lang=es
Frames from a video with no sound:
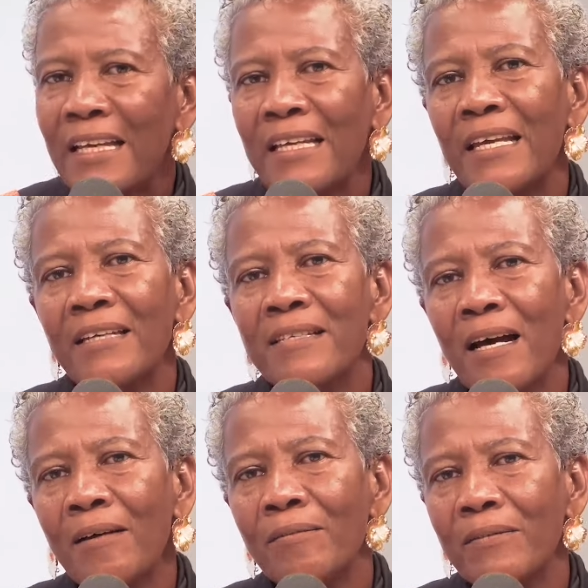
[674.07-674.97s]
Y
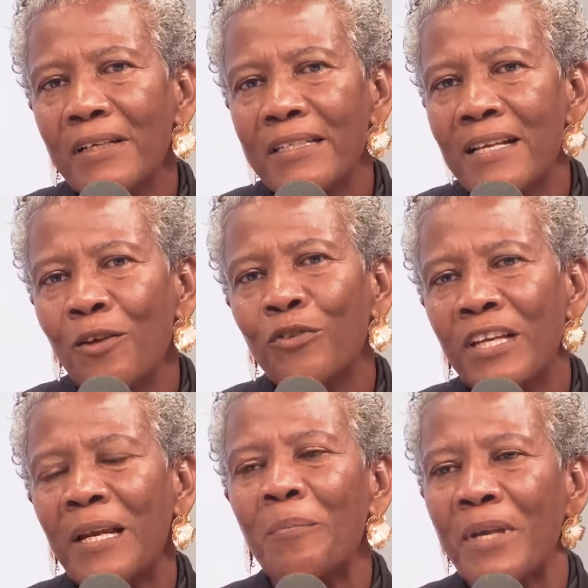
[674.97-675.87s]
esa, ese
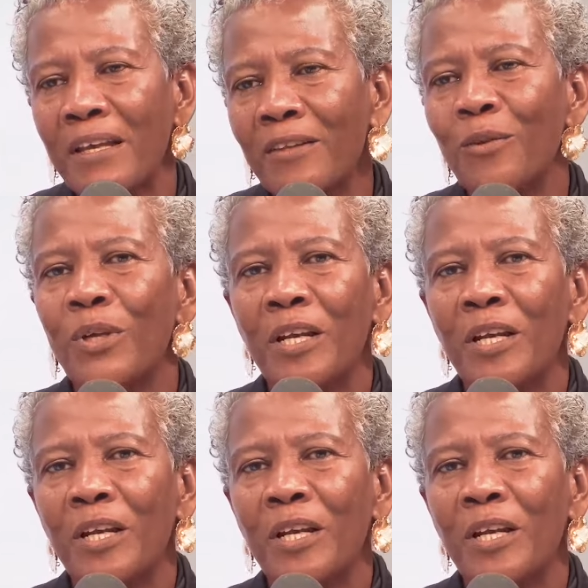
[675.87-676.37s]
adoctrinamiento